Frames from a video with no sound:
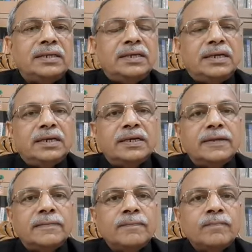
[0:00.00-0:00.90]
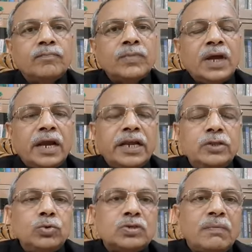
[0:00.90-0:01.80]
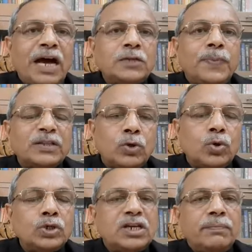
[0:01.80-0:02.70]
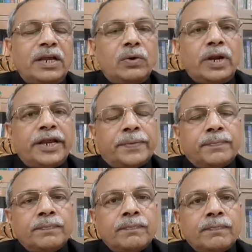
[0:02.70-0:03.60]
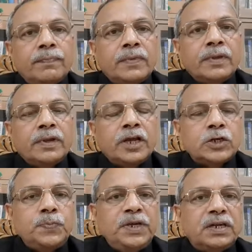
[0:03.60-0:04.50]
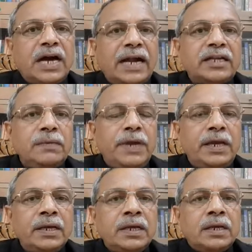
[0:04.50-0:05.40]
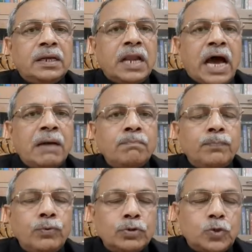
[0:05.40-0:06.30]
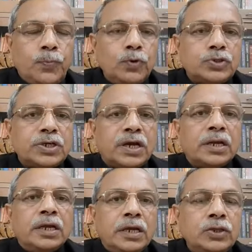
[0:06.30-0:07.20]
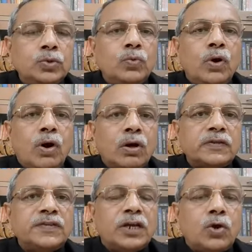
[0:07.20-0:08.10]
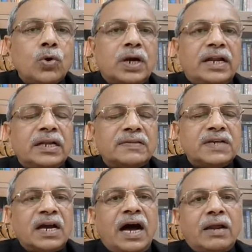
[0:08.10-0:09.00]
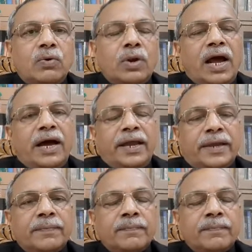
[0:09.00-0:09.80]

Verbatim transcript: की है अरे हिंदू समाज पर तो रोज हमले हो रहे हैं कश्मीर घाटी में नाम पूछ पूछ कर हिंदुओं और सिखों का नरसंहार हो रहा है